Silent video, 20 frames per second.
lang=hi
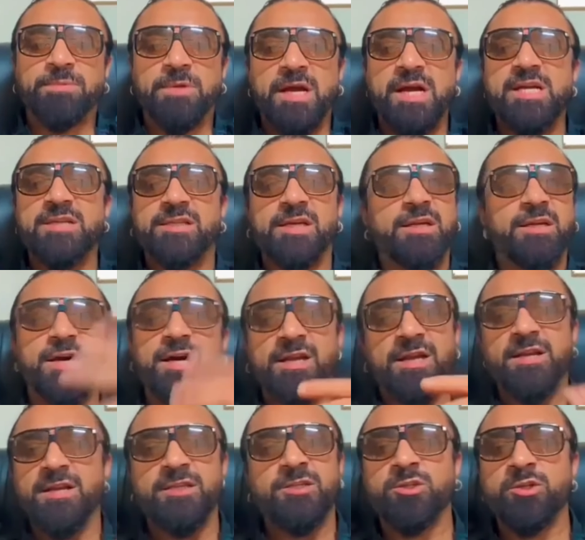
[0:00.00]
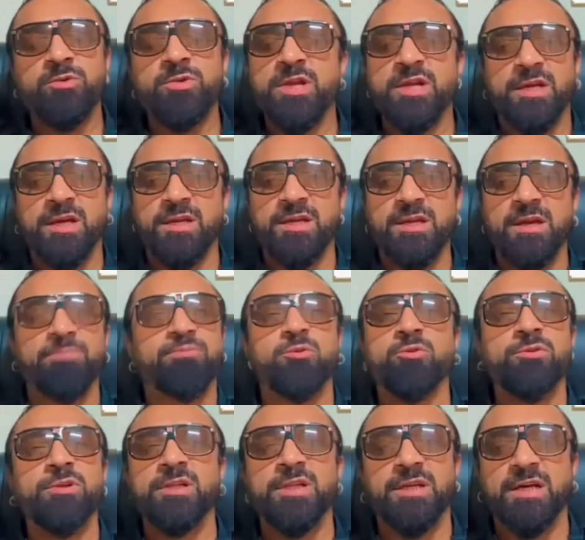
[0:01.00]
अब कहा है सरकार अरेस्ट क्यों नहीं कर रही अब
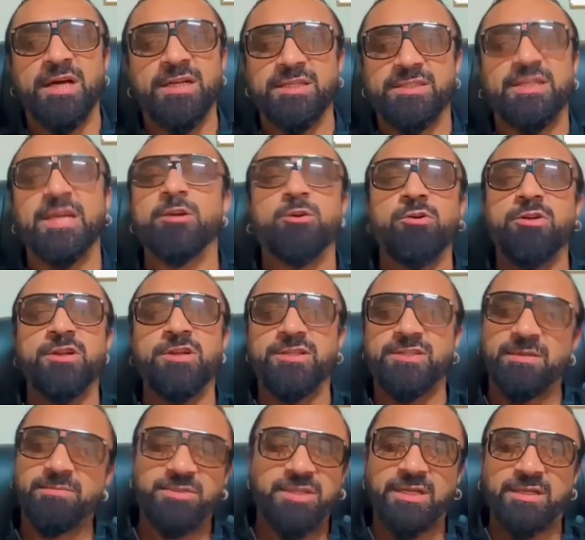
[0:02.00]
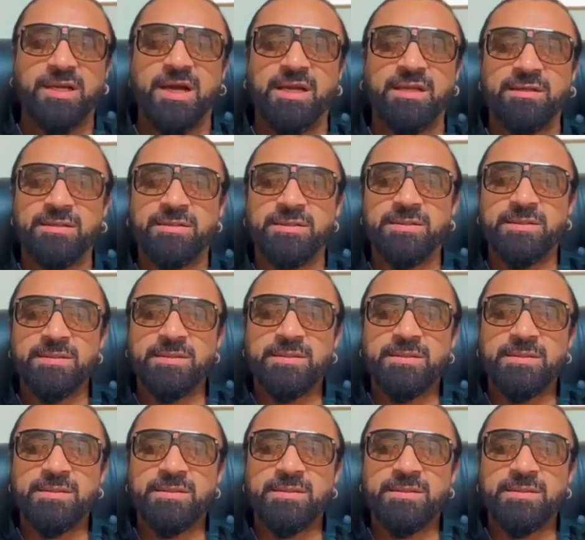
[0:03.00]
क्यों नहीं दिखा रही सेक्युलरिज्म सरकार